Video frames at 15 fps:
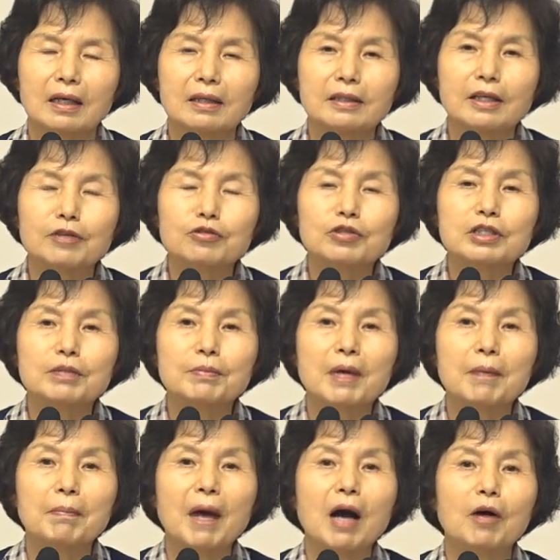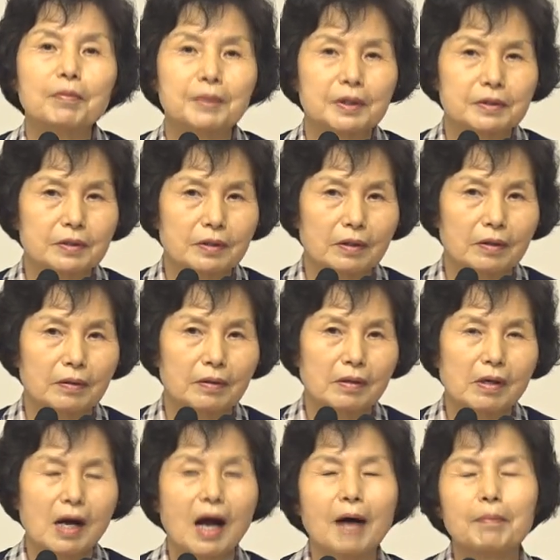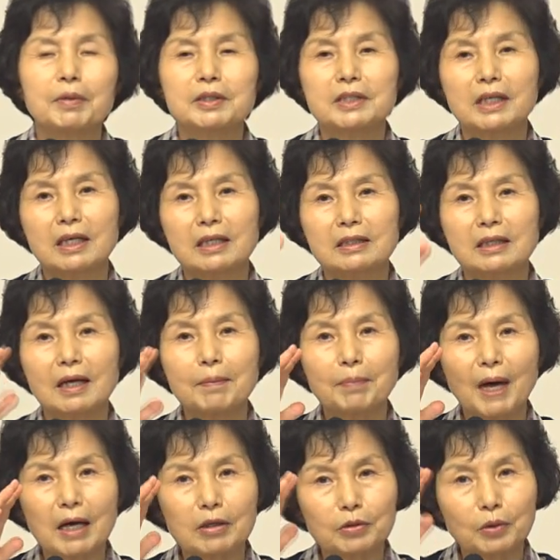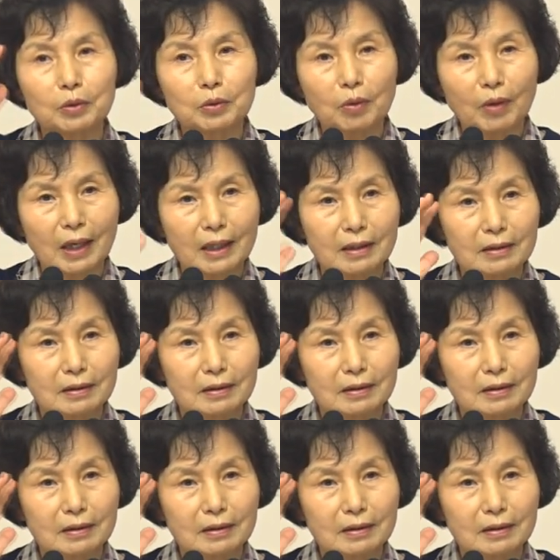예수님의 마음이었어요. 아버지 하나님과 바로 교통하는.